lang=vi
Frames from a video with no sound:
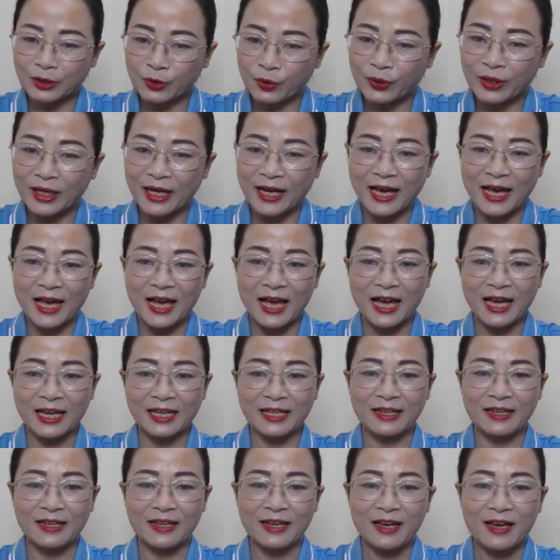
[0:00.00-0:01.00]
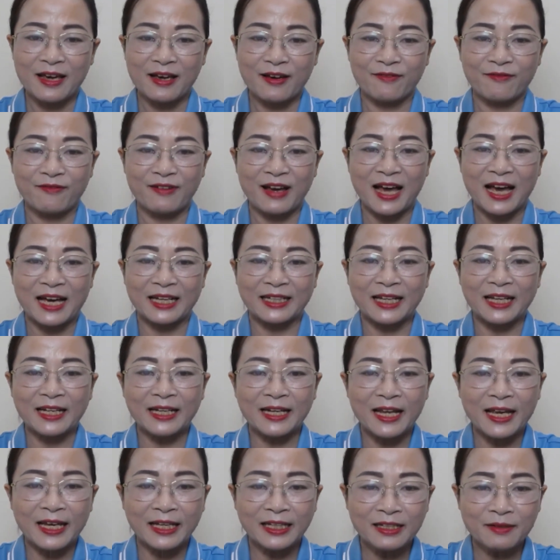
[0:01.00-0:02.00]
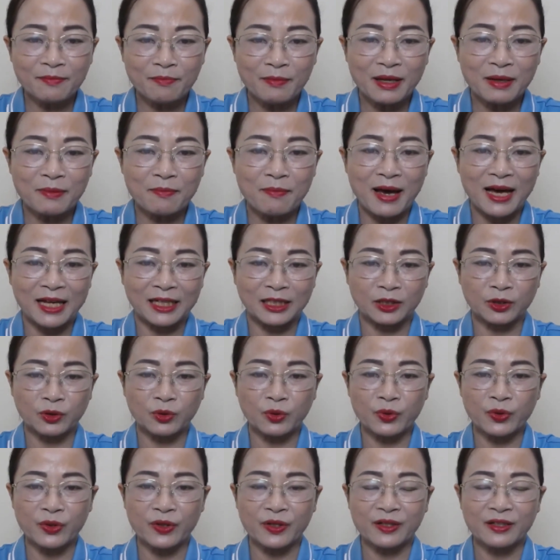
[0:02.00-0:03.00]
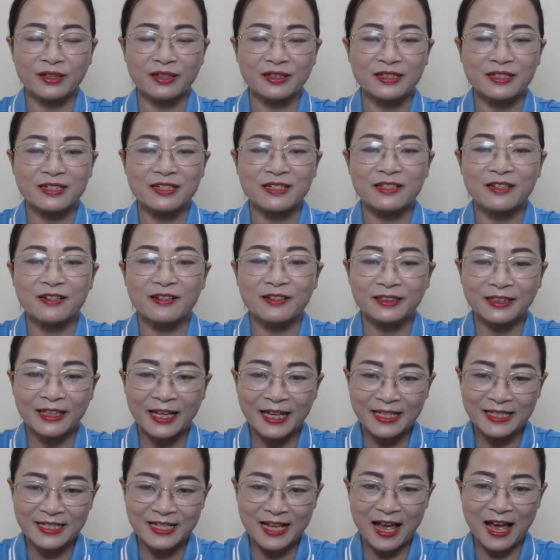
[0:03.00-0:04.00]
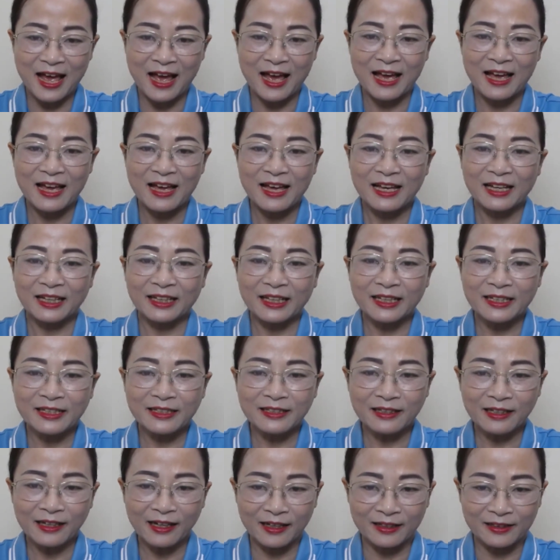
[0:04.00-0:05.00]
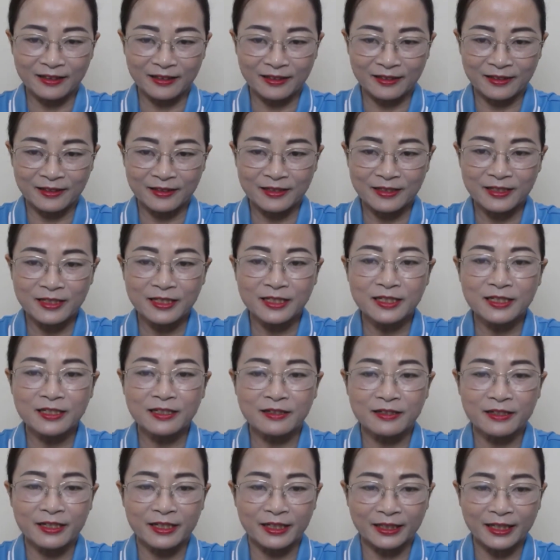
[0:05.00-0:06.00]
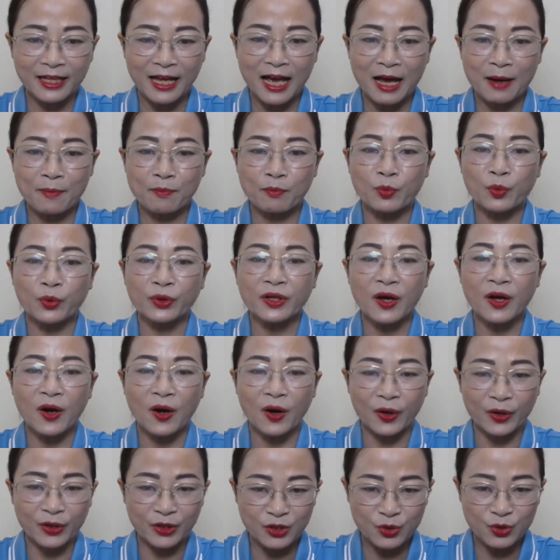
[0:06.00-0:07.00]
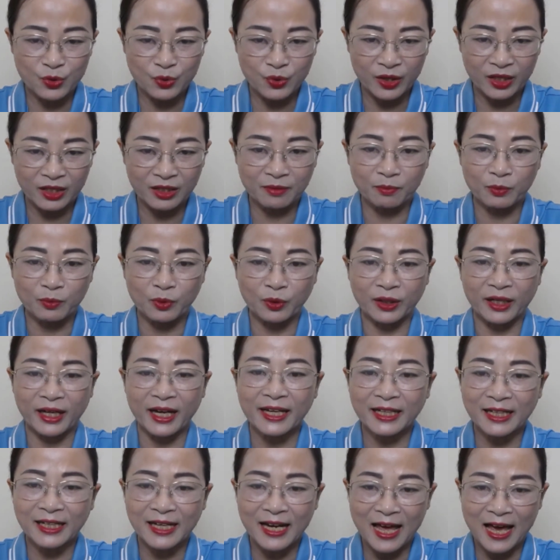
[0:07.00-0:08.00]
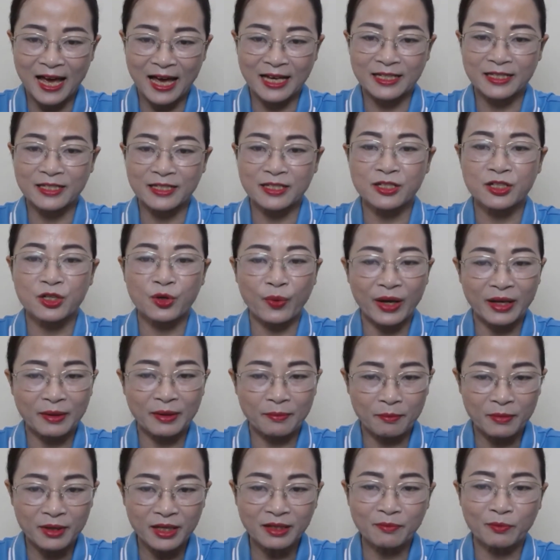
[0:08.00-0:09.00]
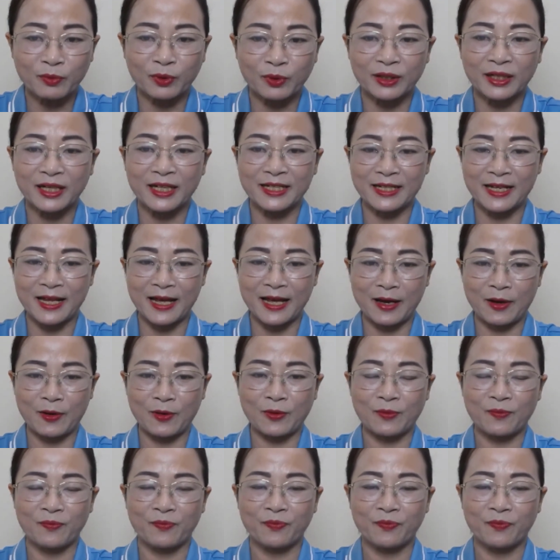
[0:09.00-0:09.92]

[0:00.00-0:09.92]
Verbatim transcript: tôi là ai và đã đến bên bản tôi, giơ tay ra, kính cẩn như người ta muốn hỏi chuyện một khách lạ chưa quen biết một lần nào.